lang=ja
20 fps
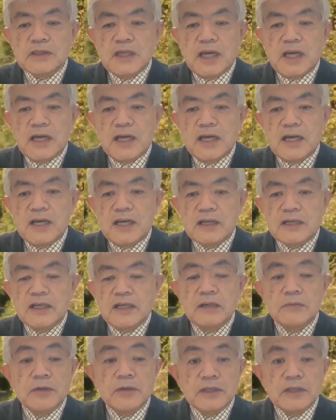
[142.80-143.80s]
た
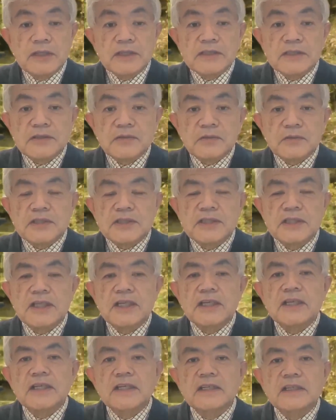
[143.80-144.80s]
軽便鉄道です
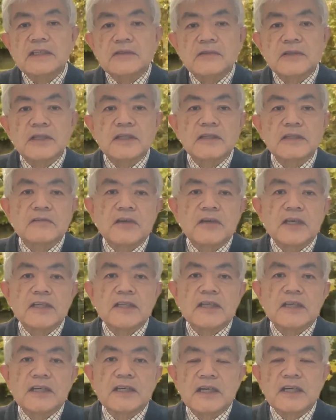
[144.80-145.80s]
ね、レールとレールの
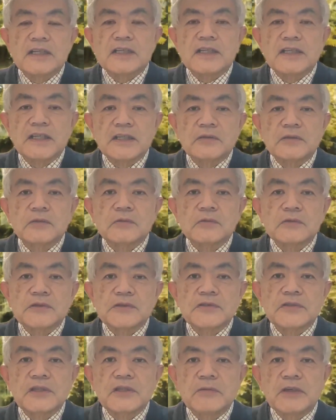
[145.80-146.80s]
間が
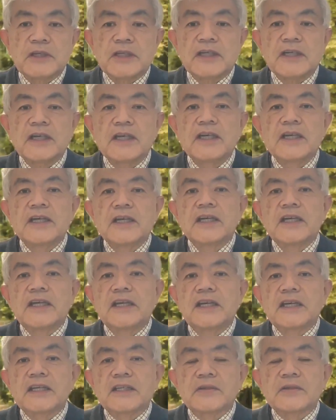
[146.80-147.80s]
762ミリ、
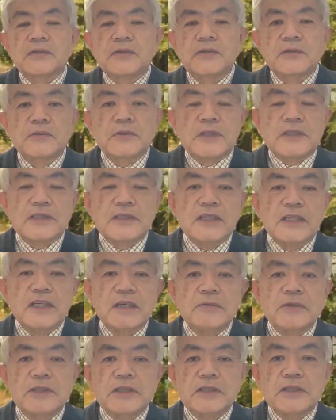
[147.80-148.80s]
えー、というですね、
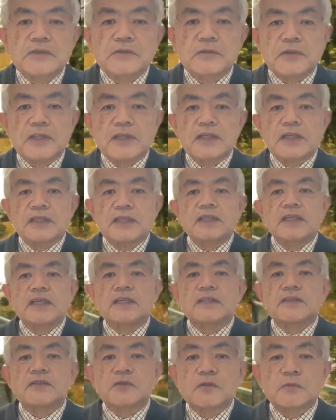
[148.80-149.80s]
軽便鉄道だったん
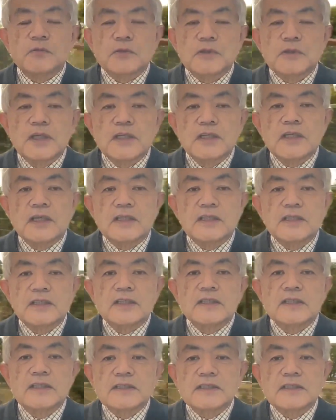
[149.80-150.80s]
で、ちょっともったいなかっ
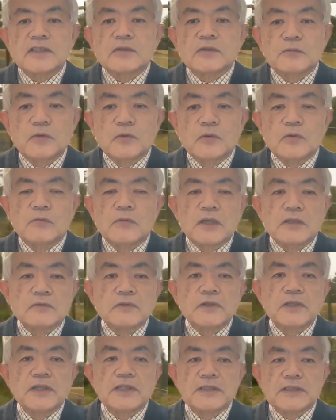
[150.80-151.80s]
たんですけども、まあ、
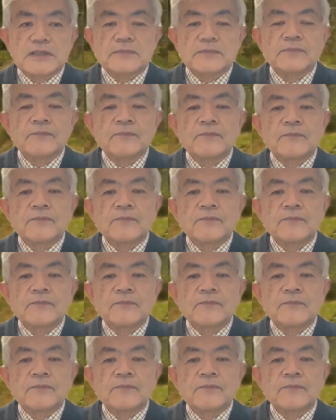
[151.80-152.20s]
とりあえず、